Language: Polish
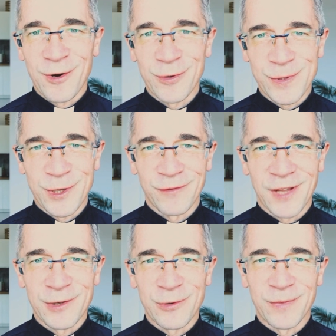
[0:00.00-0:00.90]
o
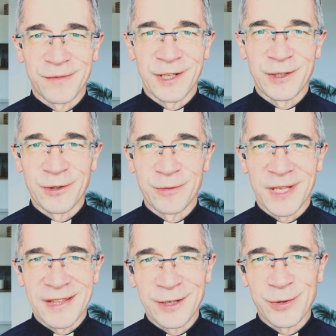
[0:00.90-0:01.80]
uzdrowieniu pewnego
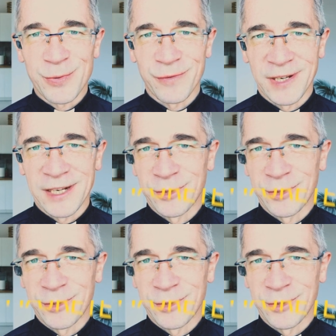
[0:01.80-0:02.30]
biednego człowieka,